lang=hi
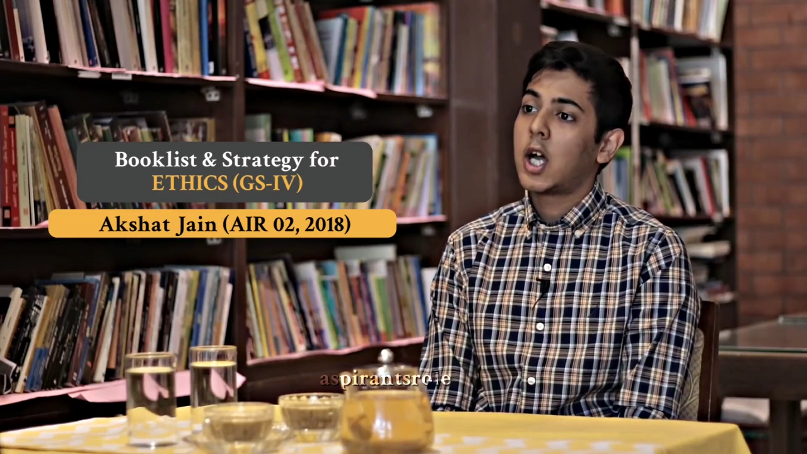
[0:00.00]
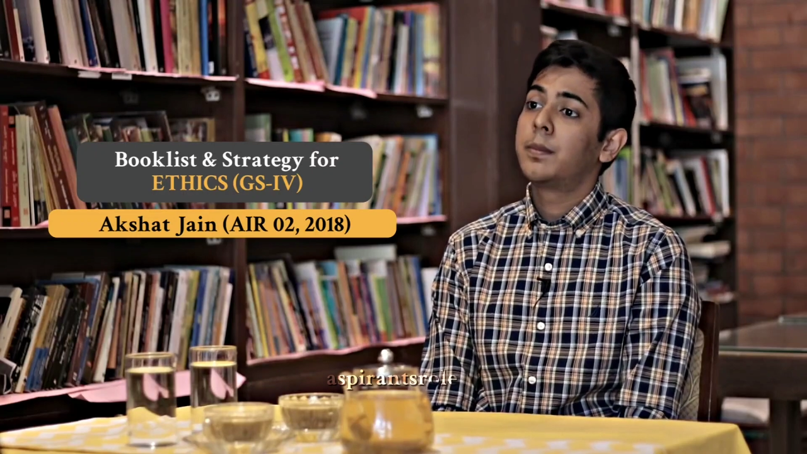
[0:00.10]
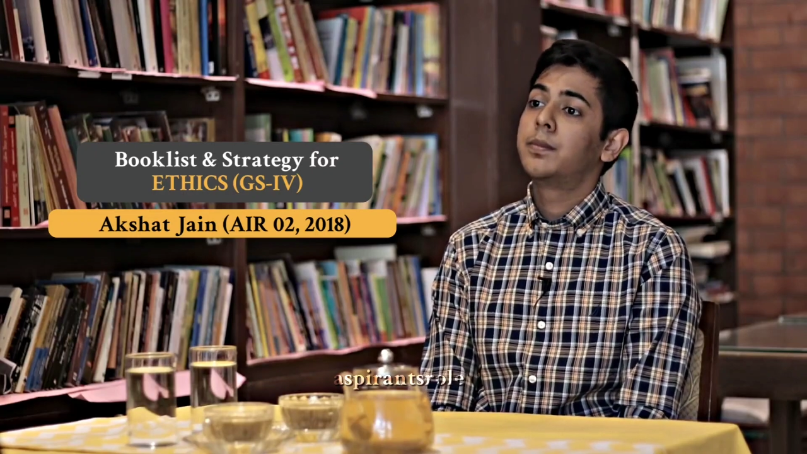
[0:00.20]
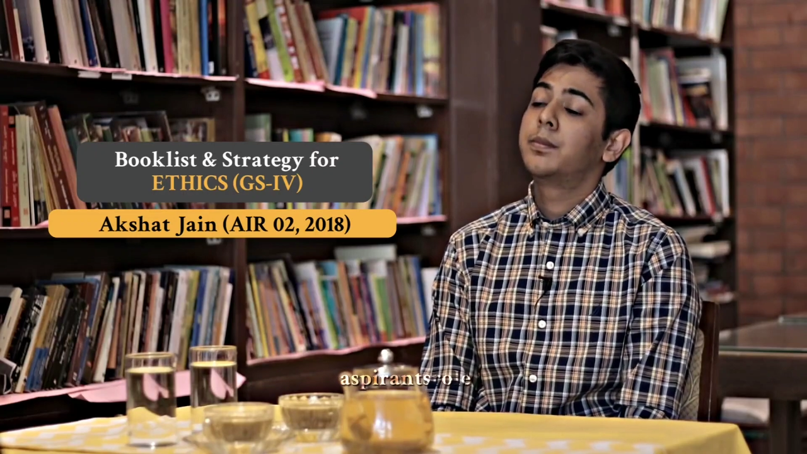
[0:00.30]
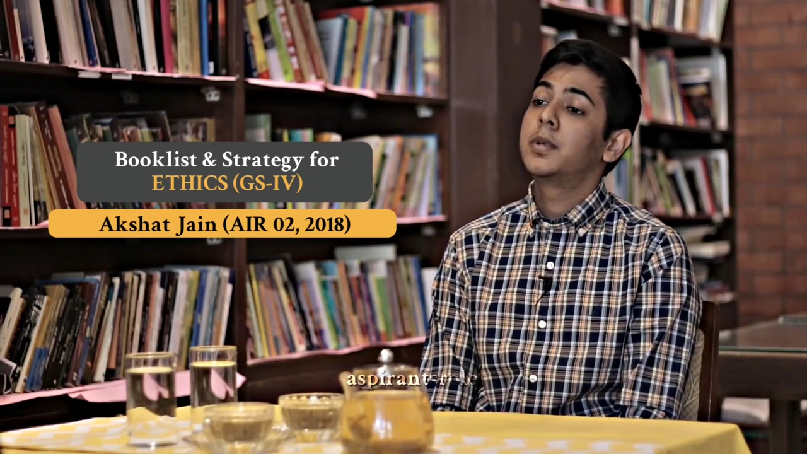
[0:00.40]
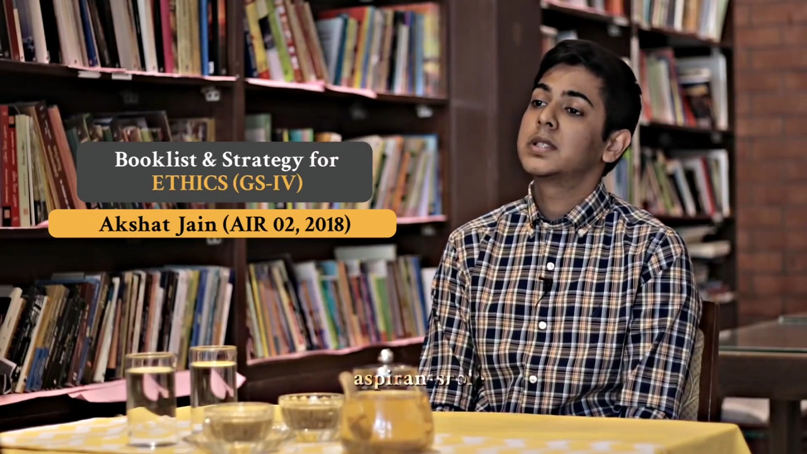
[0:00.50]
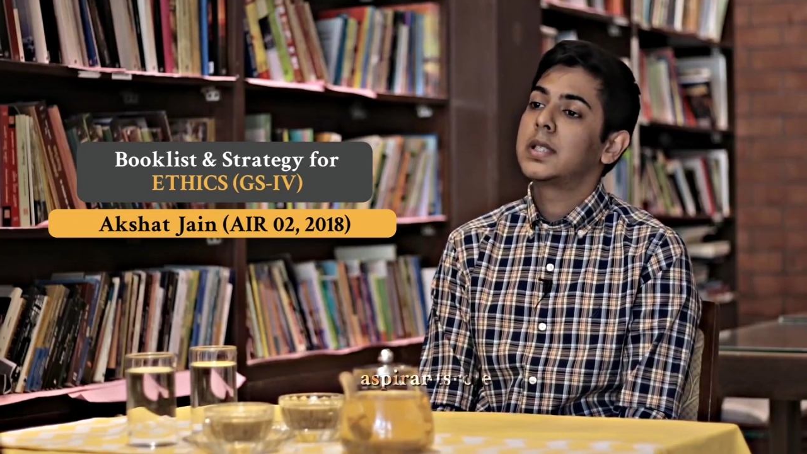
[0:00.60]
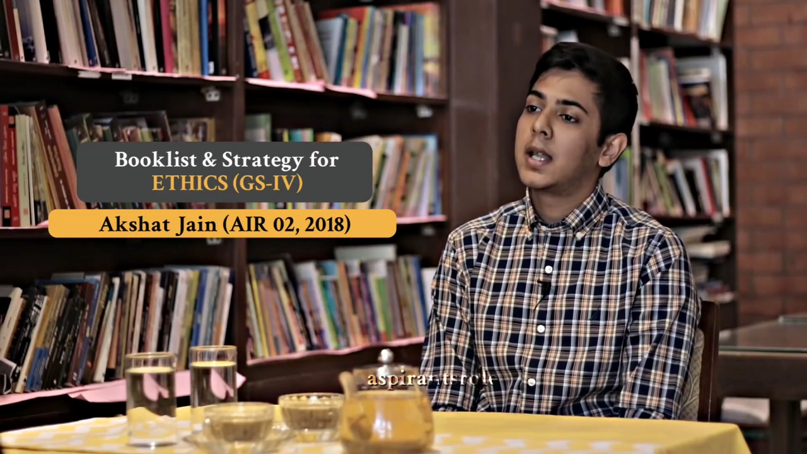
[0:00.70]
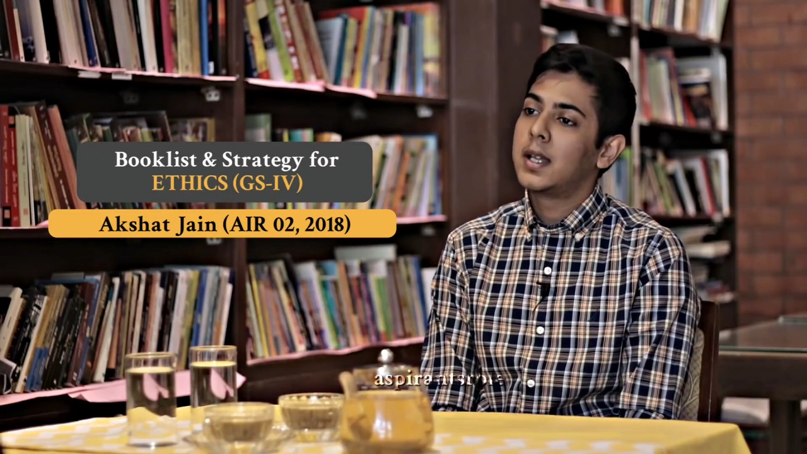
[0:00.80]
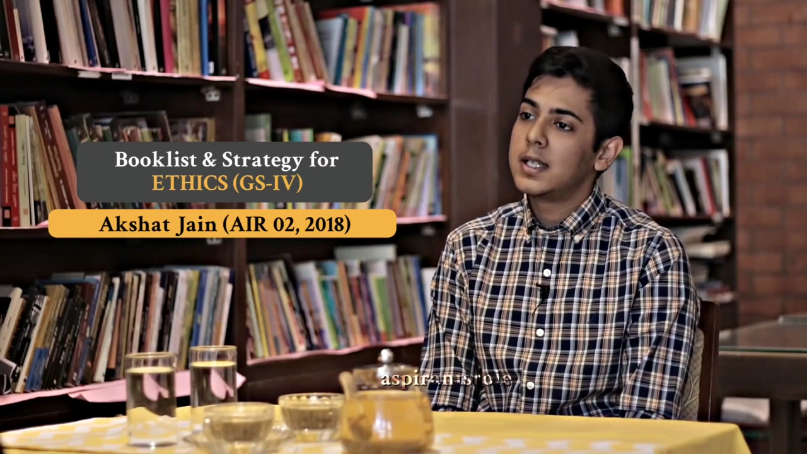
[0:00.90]
आप
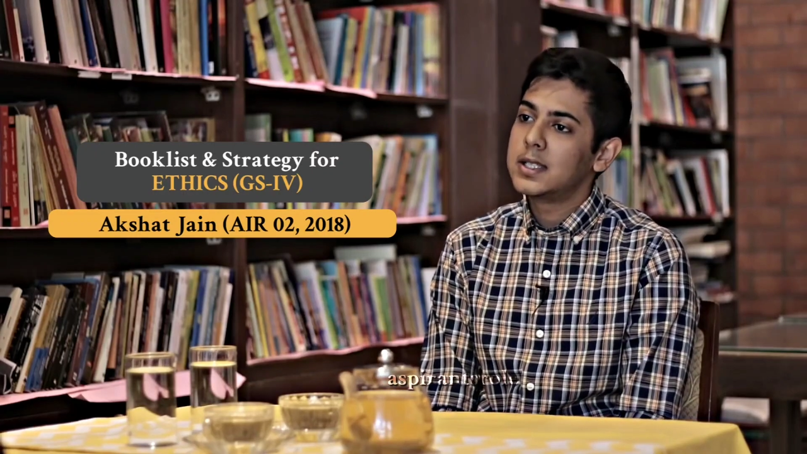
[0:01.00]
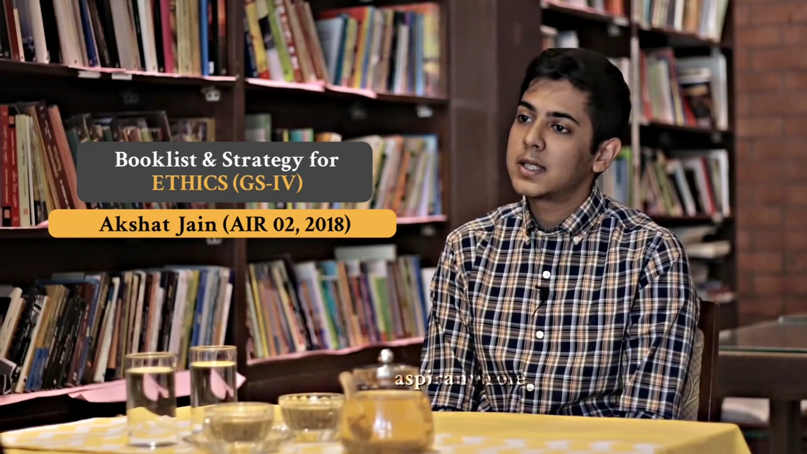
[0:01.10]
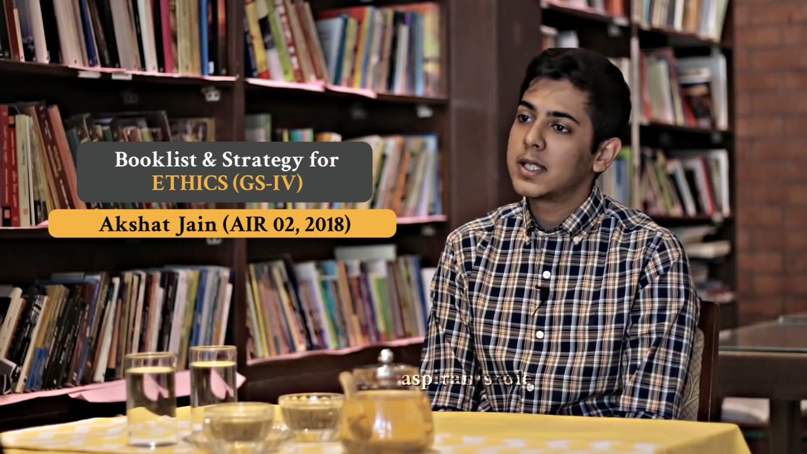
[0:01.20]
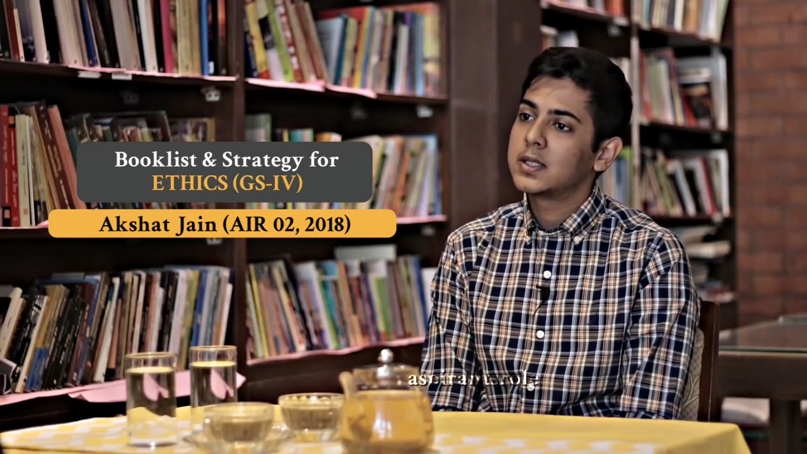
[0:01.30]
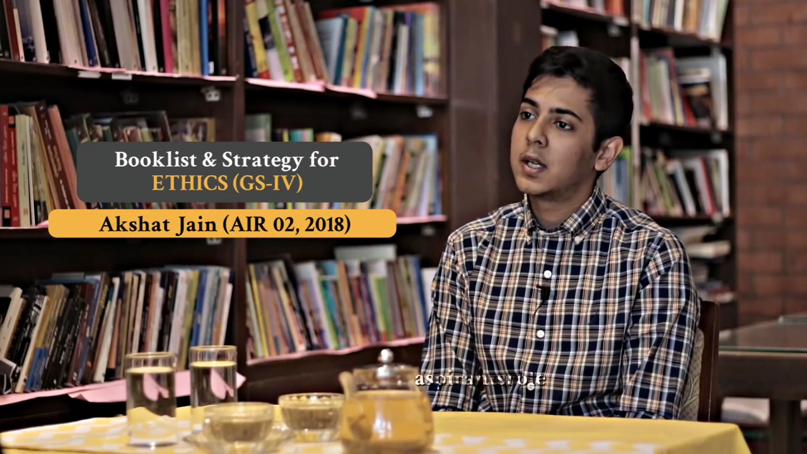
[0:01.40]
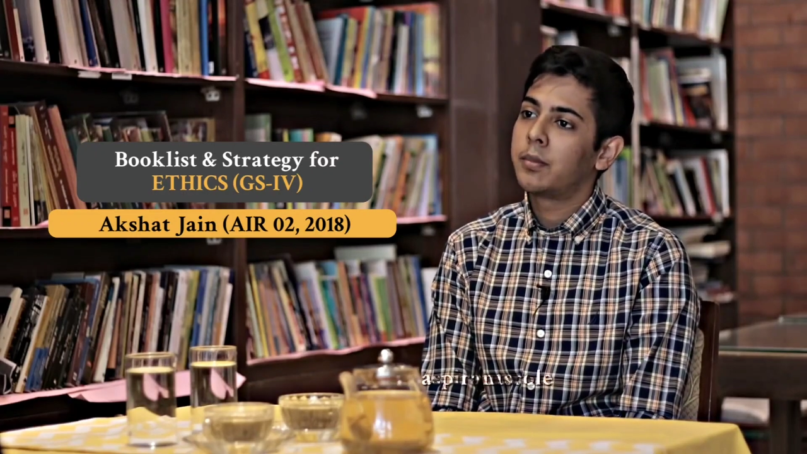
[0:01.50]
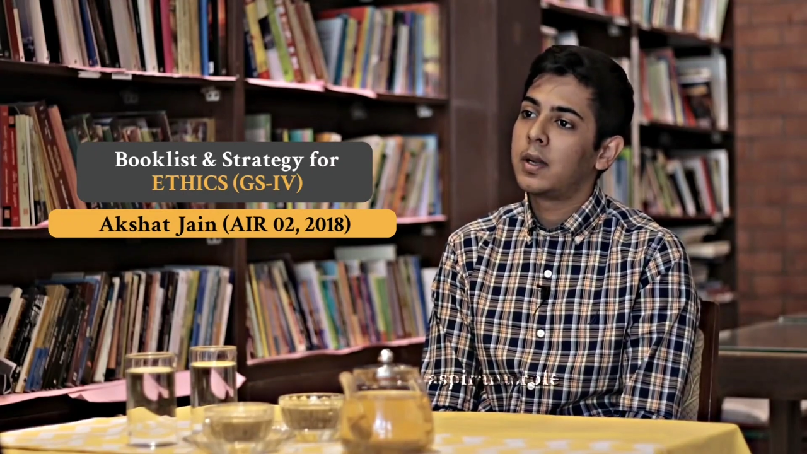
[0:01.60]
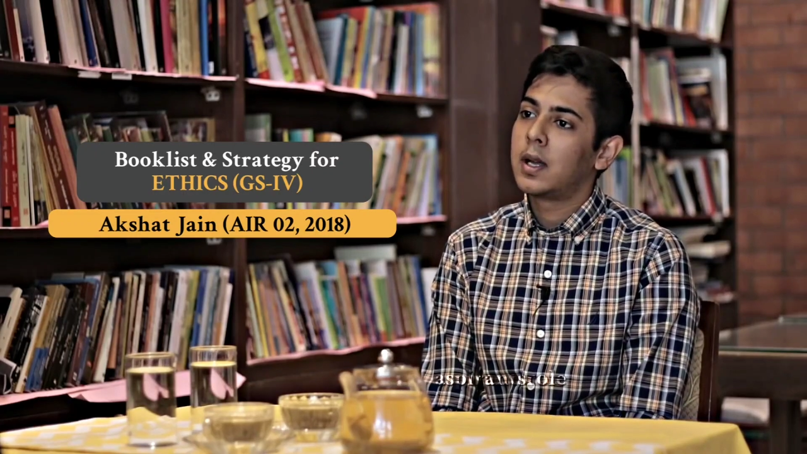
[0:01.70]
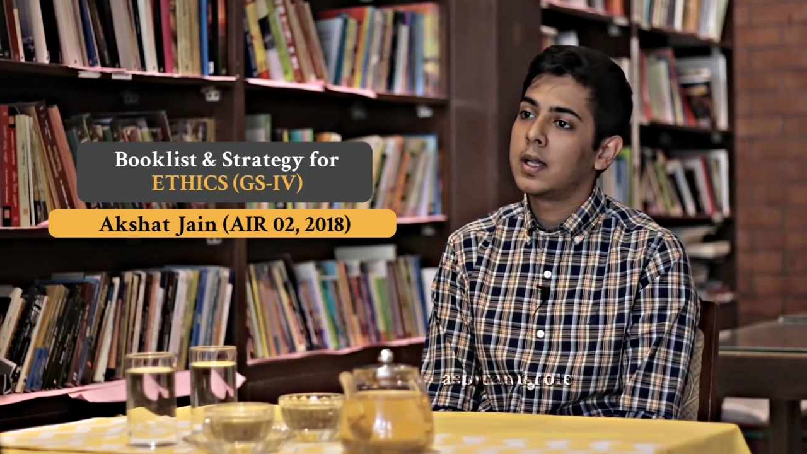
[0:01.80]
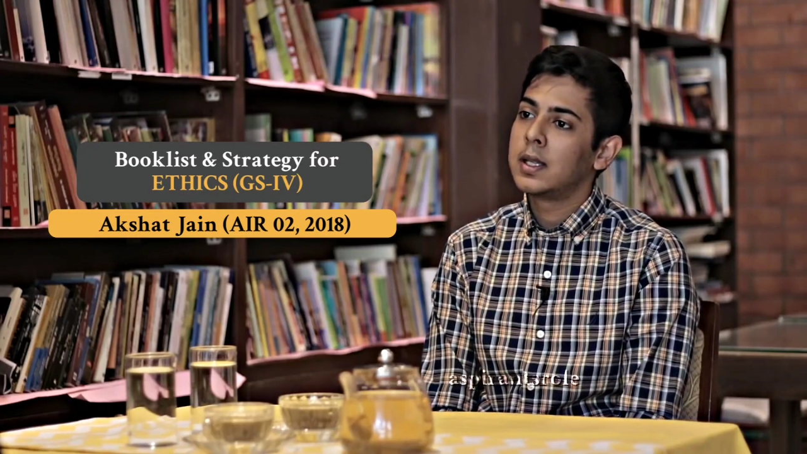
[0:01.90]
पर्सनालिटीज़ के
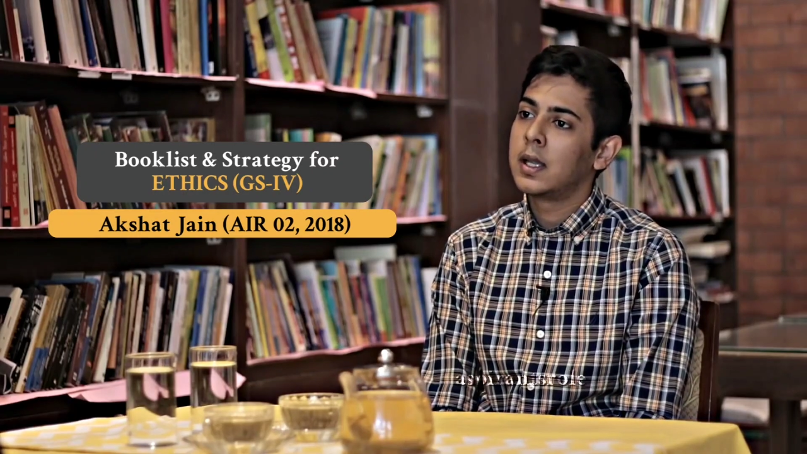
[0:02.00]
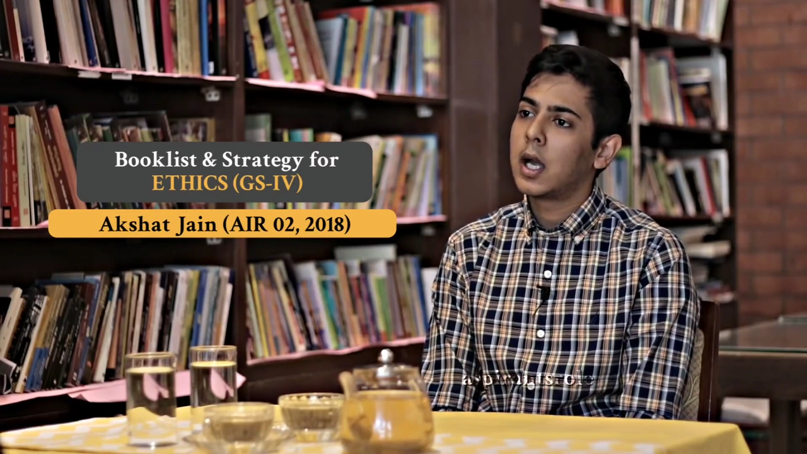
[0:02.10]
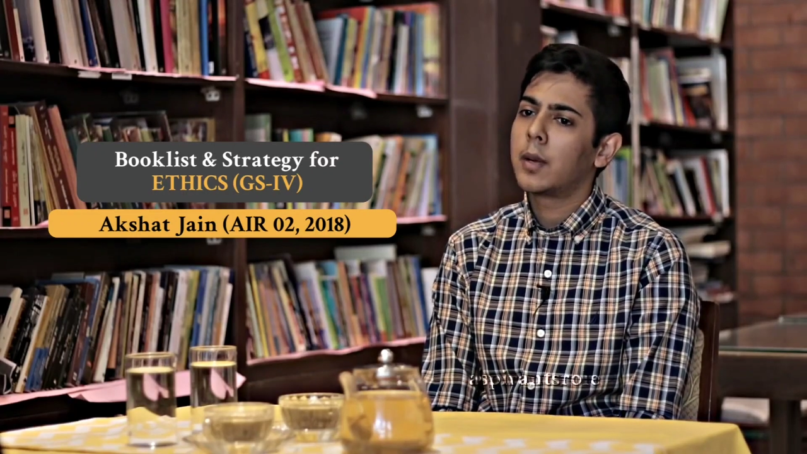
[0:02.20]
एग्जाम्पल डालिए